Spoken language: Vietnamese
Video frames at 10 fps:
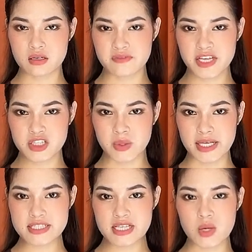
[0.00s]
Tử Vi
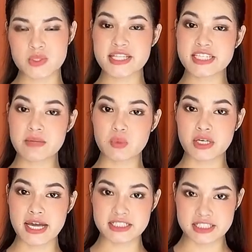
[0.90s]
tuổi Ất Dậu sinh năm
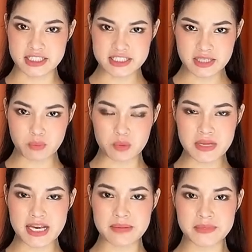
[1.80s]

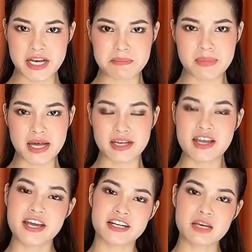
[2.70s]
1945 Nam Mạng,
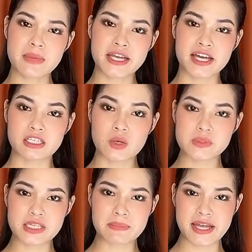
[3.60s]
năm
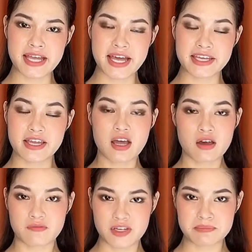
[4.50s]
2022,
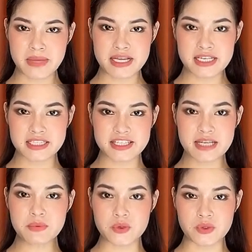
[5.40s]
vận may liên
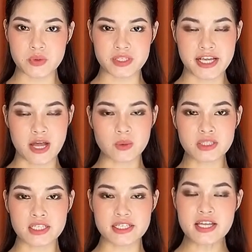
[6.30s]
tiếp ùn ùn
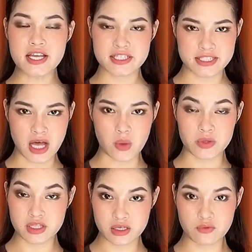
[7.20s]
kéo tới,
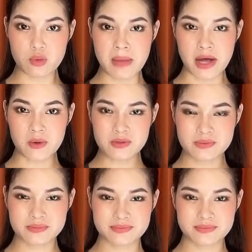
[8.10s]
giàu như vũ bão.